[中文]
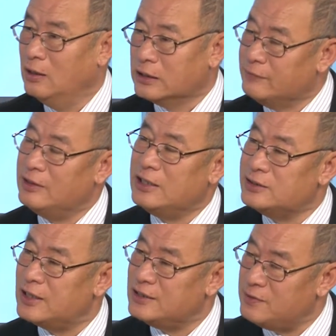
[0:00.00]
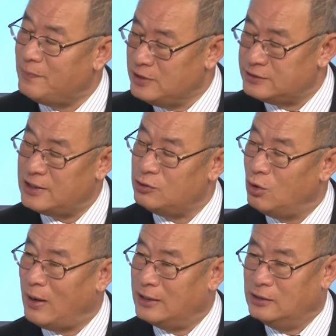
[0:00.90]
因为这一千一一千多
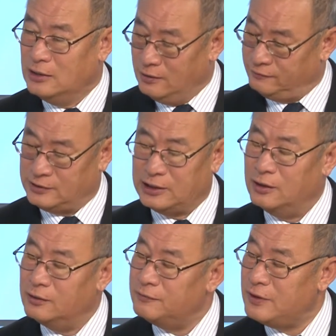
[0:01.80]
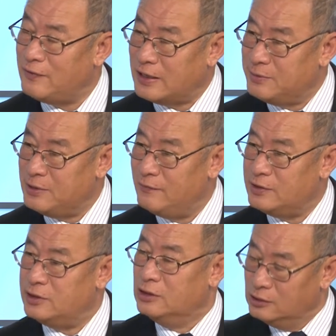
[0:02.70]
万人这个非法移民的
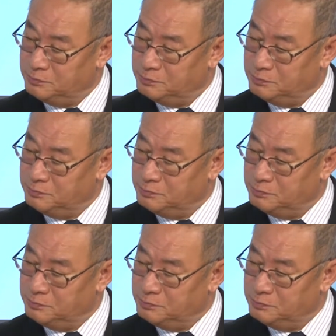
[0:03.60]
问题，